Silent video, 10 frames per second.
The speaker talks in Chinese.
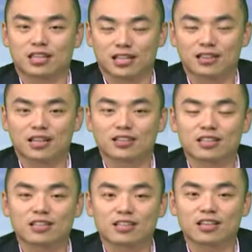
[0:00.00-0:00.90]
个点点
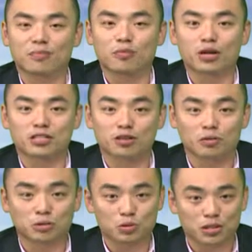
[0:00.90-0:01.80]
滴滴啊，不管是
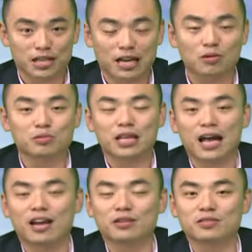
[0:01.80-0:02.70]
工作的甘苦
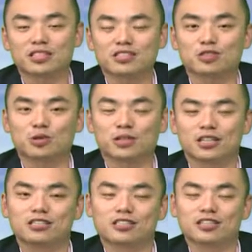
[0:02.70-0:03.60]
谈，或者是说
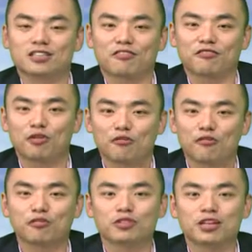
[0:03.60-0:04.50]
人生的丰
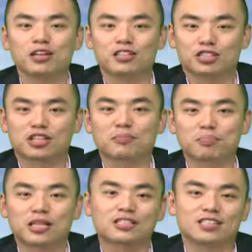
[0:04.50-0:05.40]
富的生
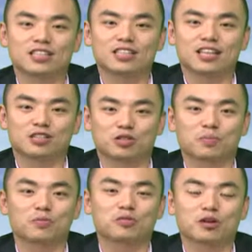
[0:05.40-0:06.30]
命经验，
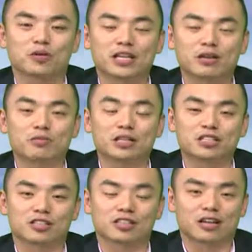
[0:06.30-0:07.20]
全部都会一五一
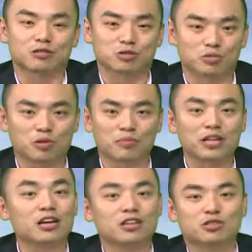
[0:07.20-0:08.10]
十的告诉我们。